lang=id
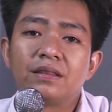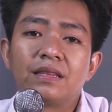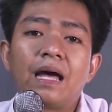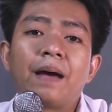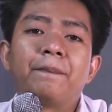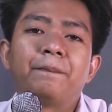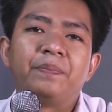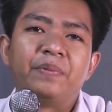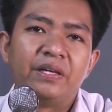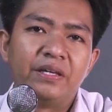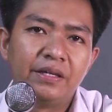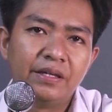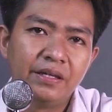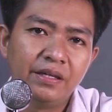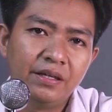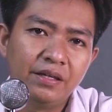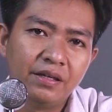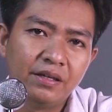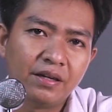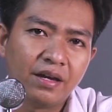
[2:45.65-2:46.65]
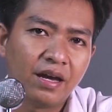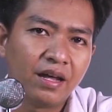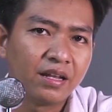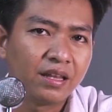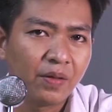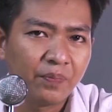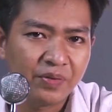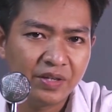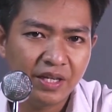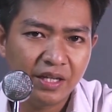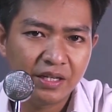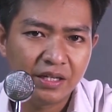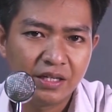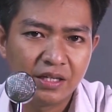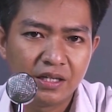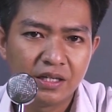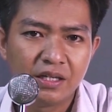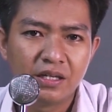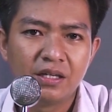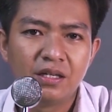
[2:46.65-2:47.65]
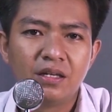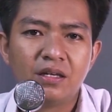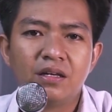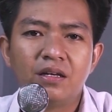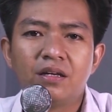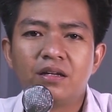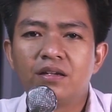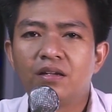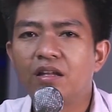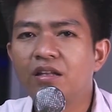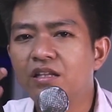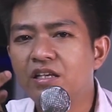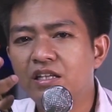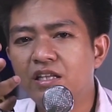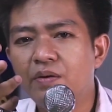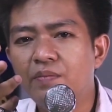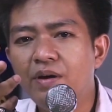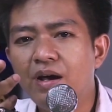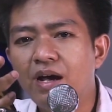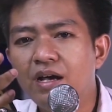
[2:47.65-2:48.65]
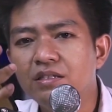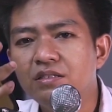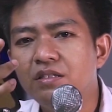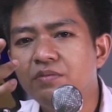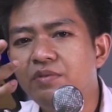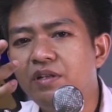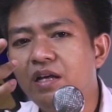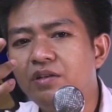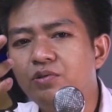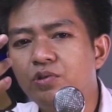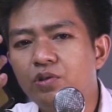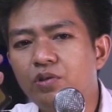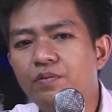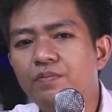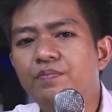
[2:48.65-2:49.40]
Tapi, ada tapinya nih. Nanti kita bahas lebih lanjut.